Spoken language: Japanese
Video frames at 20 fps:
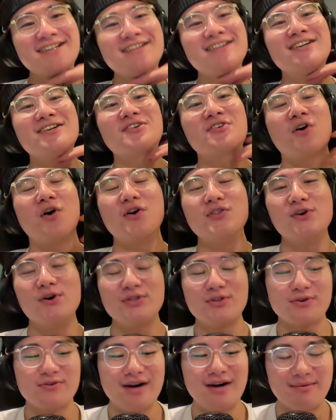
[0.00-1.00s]
この
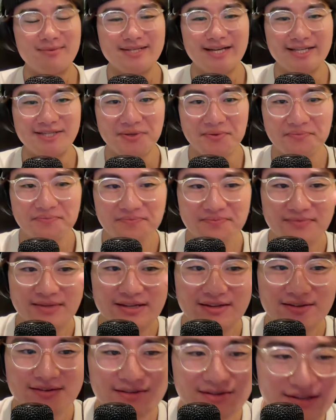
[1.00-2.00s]
男は危ないぞ。
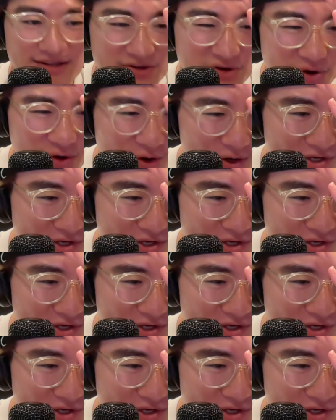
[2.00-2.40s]
この